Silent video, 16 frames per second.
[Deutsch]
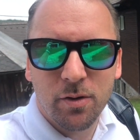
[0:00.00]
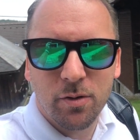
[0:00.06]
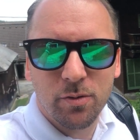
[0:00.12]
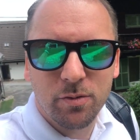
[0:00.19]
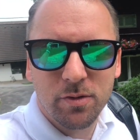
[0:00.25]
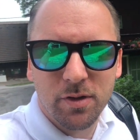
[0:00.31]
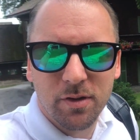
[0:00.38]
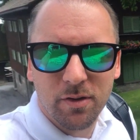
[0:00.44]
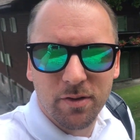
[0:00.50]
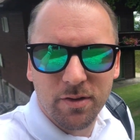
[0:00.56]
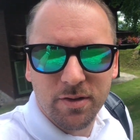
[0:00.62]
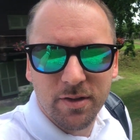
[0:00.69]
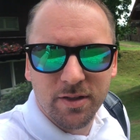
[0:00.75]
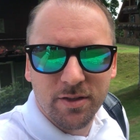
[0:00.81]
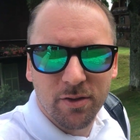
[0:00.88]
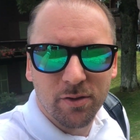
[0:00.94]
und da
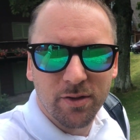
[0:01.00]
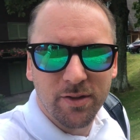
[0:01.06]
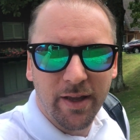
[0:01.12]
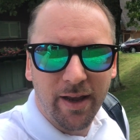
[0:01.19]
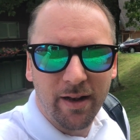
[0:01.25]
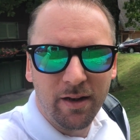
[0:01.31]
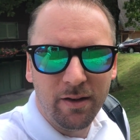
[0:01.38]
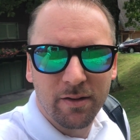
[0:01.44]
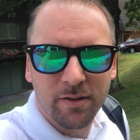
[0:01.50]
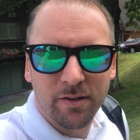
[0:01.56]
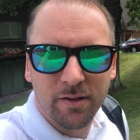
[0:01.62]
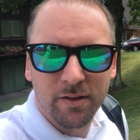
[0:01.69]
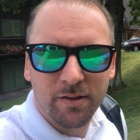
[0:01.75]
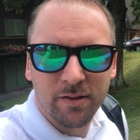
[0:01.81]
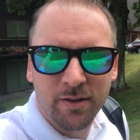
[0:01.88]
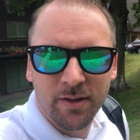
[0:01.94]
ist das Hotel,
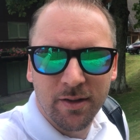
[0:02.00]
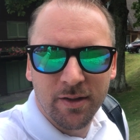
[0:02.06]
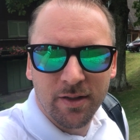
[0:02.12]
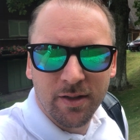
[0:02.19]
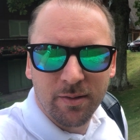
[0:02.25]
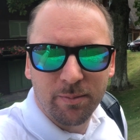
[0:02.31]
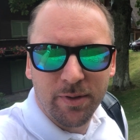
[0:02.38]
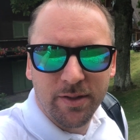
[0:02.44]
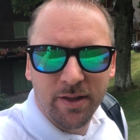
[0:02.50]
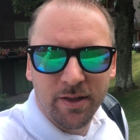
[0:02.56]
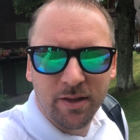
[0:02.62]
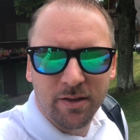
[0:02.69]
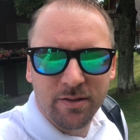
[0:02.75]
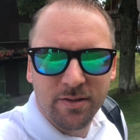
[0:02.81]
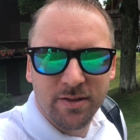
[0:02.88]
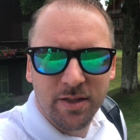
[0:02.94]
ja, mit den
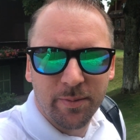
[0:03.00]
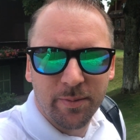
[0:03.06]
ganzen